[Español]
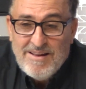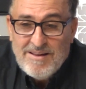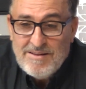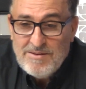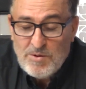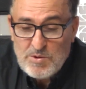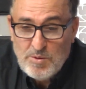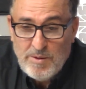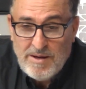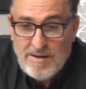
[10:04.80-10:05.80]
yo no
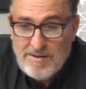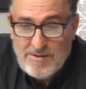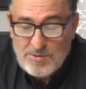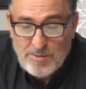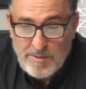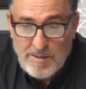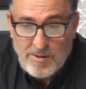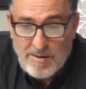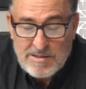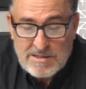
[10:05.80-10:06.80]
estuve, no estuve bien,
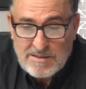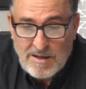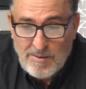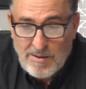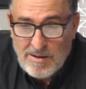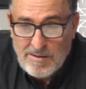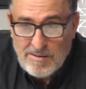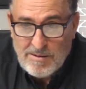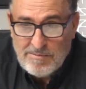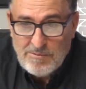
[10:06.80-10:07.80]
porque además
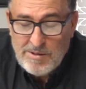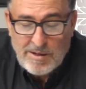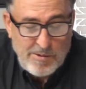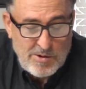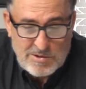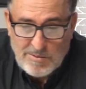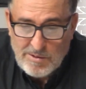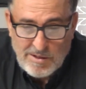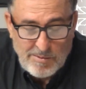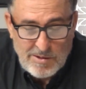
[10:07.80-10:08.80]
estaba muy nervioso,
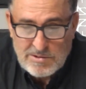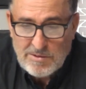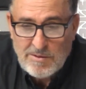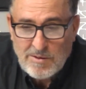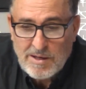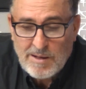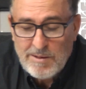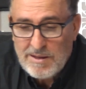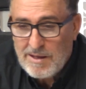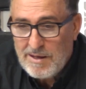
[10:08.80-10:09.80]
muy nervioso,
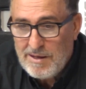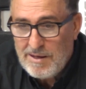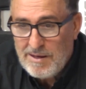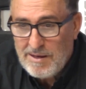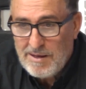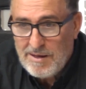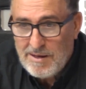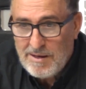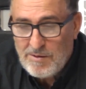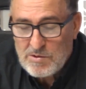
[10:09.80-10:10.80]
lógicamente,
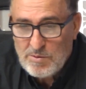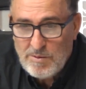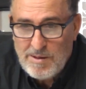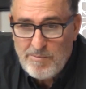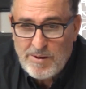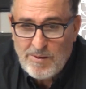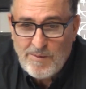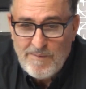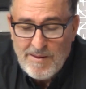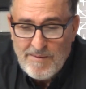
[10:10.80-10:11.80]
y no estuve bien,
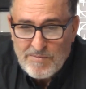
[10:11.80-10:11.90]
pero